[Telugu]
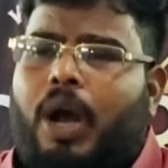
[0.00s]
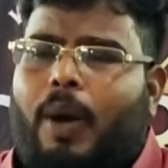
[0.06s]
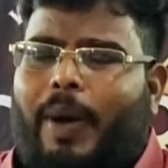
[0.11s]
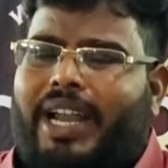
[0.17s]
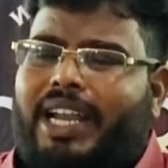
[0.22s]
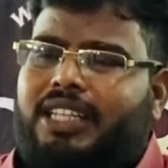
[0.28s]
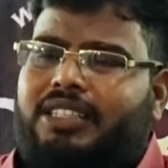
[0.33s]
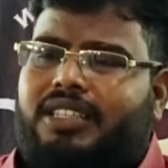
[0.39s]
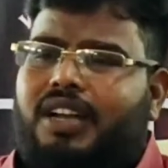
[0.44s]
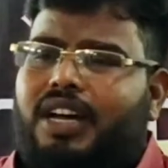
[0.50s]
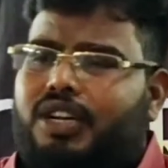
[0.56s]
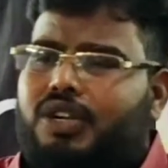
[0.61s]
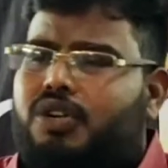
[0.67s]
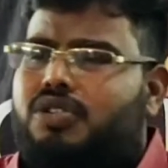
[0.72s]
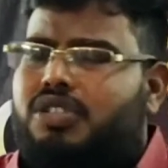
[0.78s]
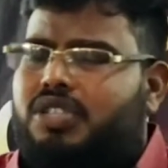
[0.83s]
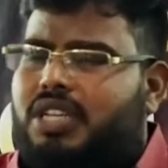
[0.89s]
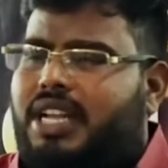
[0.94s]
వాళ్ళిద్దరూ
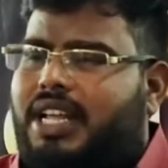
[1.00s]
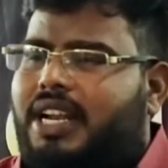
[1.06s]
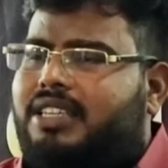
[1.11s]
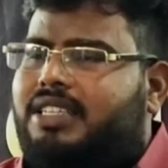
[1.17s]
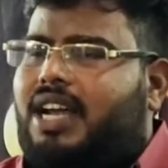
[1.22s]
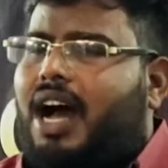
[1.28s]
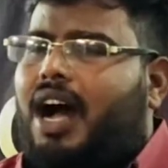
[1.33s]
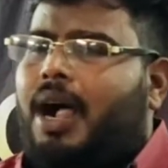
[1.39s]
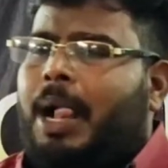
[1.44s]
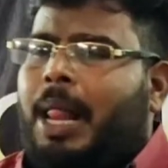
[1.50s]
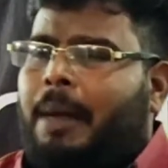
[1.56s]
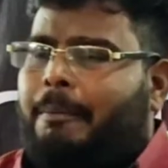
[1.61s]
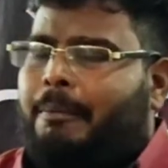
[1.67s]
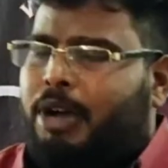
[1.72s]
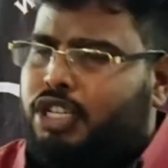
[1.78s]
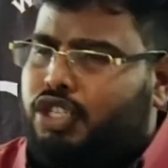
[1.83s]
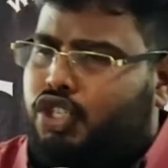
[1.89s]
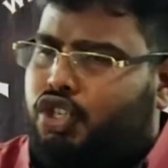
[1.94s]
అనుకుంటున్నారట
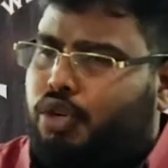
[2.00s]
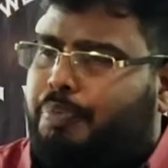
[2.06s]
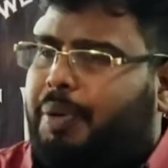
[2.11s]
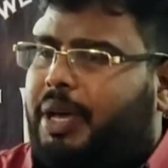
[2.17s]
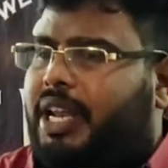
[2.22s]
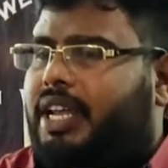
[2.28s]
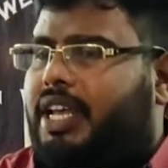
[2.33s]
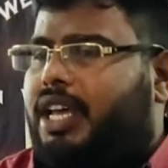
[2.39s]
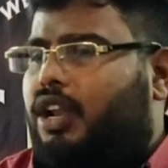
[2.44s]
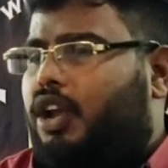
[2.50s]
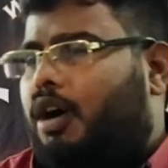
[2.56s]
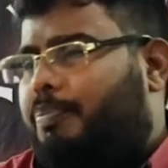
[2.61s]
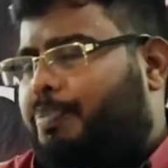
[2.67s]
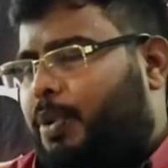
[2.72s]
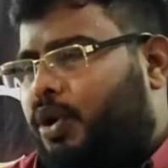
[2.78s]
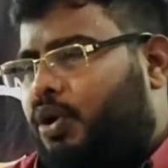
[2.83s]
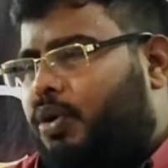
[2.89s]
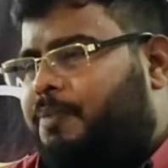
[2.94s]
మంచు
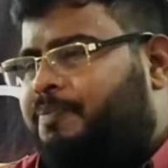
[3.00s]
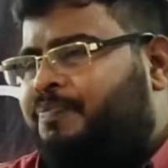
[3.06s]
లోపు